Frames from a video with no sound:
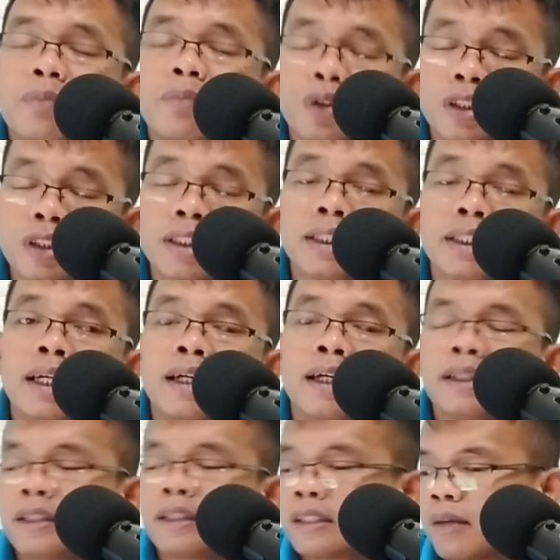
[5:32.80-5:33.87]
prosesnya
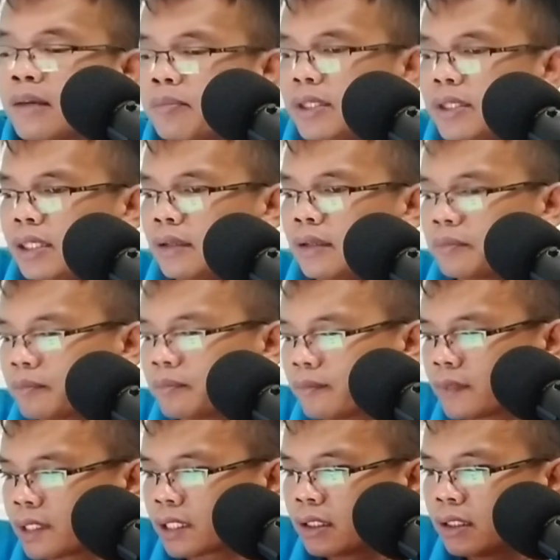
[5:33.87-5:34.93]
tapi
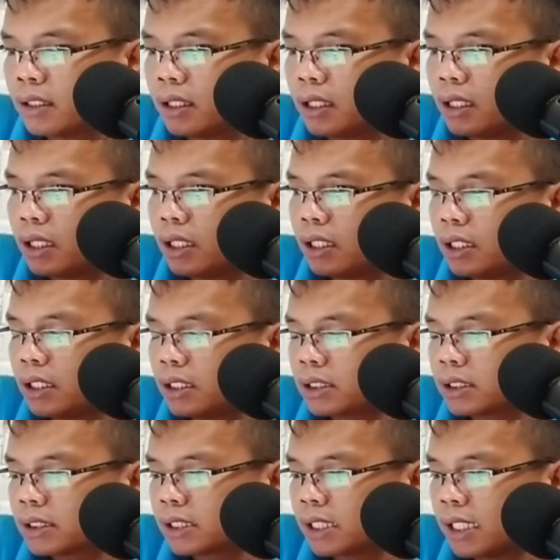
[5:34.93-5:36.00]
uh,
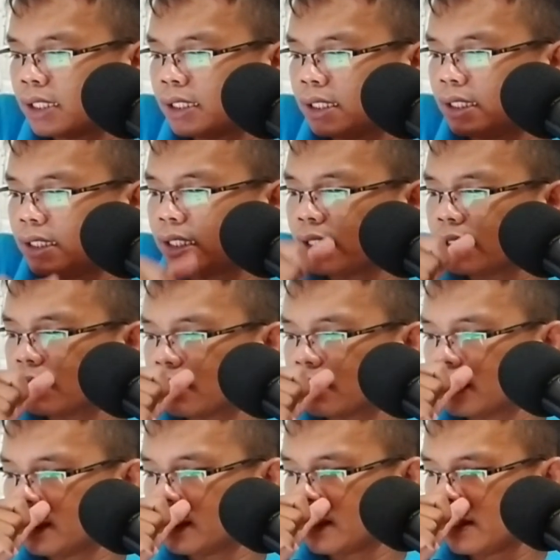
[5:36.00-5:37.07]
setelah dilihat
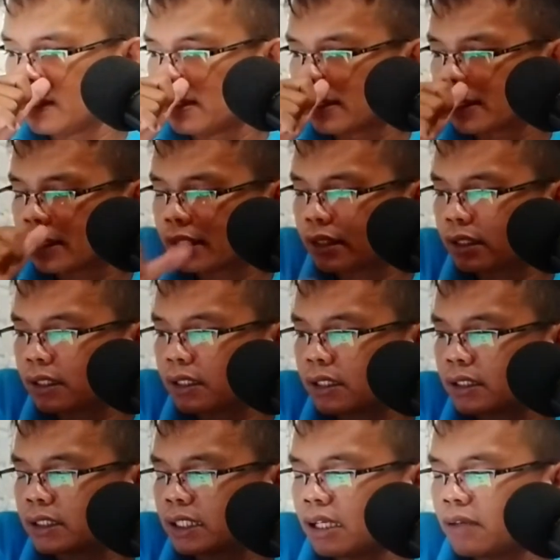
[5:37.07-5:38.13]

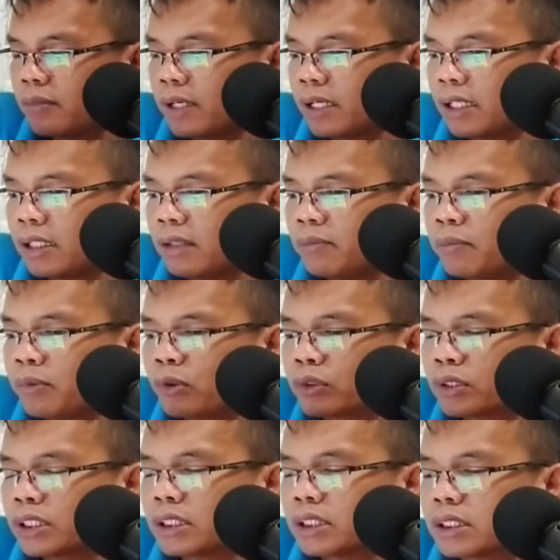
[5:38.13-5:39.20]
si abang ini
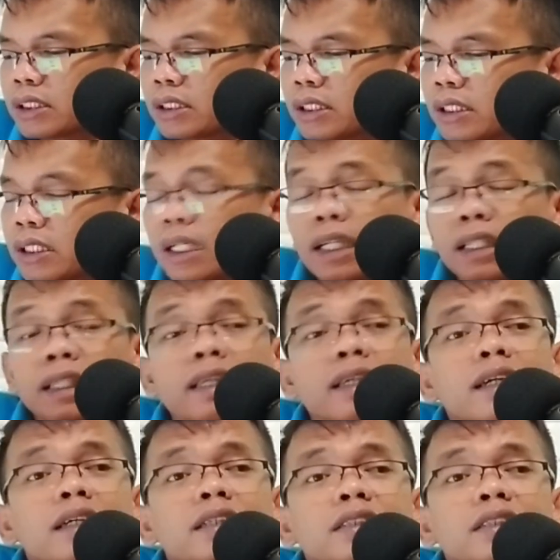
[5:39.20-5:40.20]
proses ketika